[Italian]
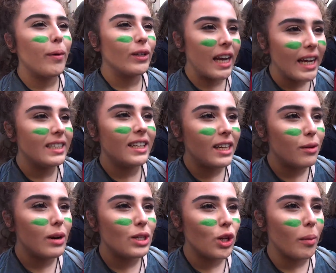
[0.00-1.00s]
potenti di
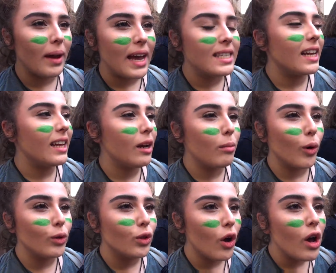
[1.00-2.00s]
questo paese e del
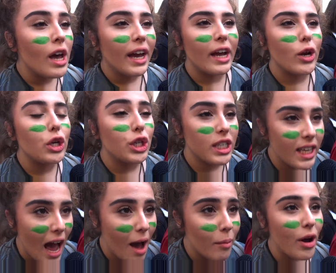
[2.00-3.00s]
mondo che noi ci
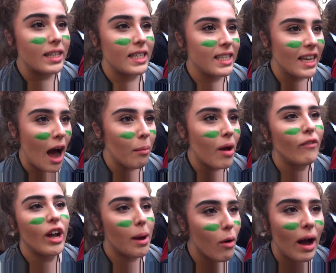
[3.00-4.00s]
siamo, esistiamo e
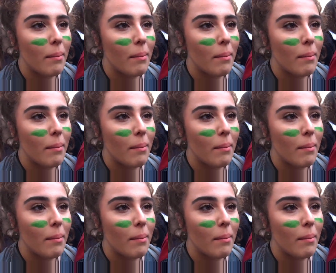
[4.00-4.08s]
vogliamo